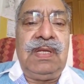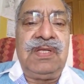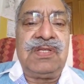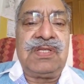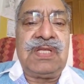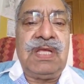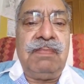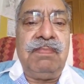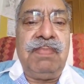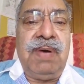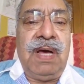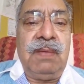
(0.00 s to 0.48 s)

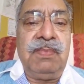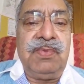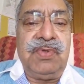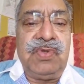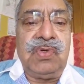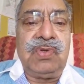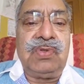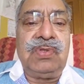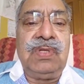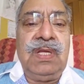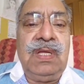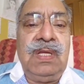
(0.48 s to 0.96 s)
इसके
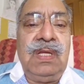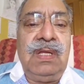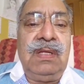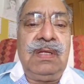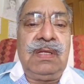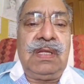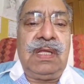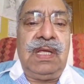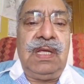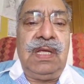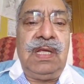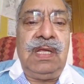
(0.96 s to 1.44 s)
बावजूद
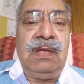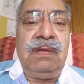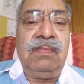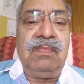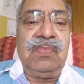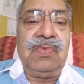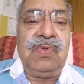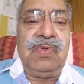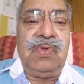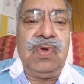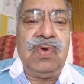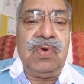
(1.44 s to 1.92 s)
कि
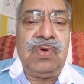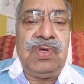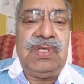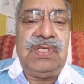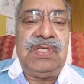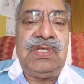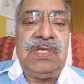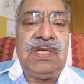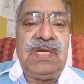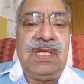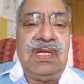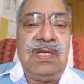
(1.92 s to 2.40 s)
योगी
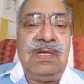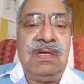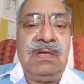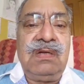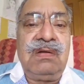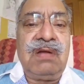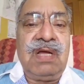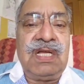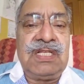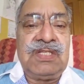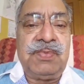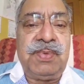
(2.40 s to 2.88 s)
जी ने
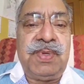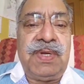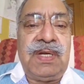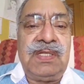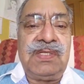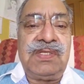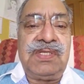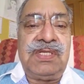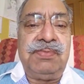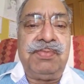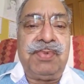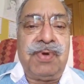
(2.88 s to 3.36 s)

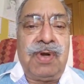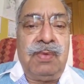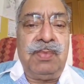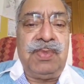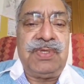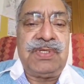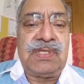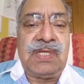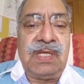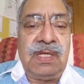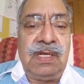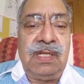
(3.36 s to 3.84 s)
ट्रांसपेरेंसी
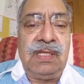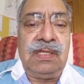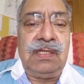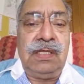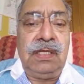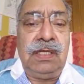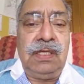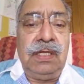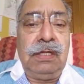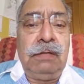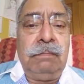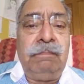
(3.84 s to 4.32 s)
प्रॉमिस करी
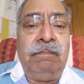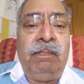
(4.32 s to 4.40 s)
थी